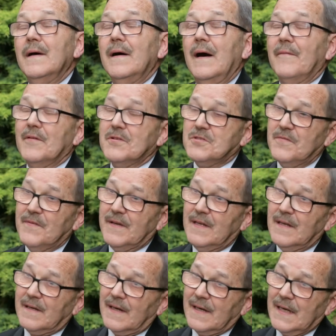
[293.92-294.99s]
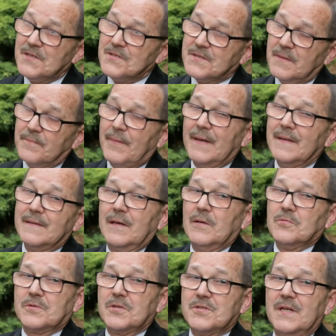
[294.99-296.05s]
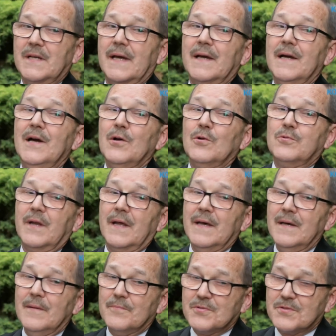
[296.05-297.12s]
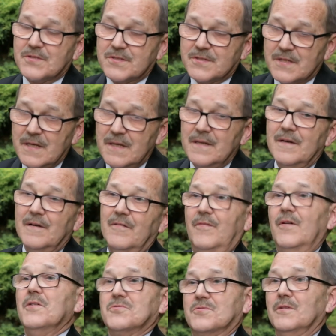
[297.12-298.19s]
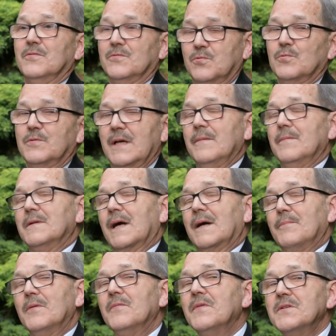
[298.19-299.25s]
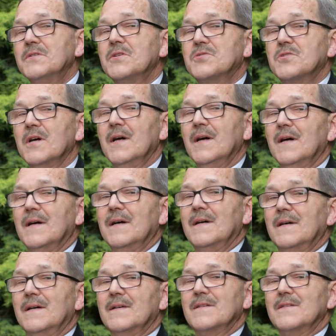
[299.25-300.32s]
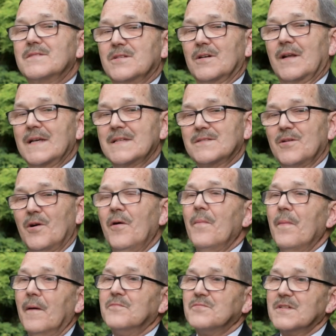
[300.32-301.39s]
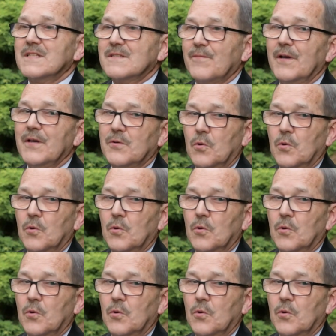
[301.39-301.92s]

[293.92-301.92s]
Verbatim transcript: a właściwie kilkanaście pań nauczycielek, które przywożą tutaj, by tak powiedzieć, e, coraz to nowszych swoich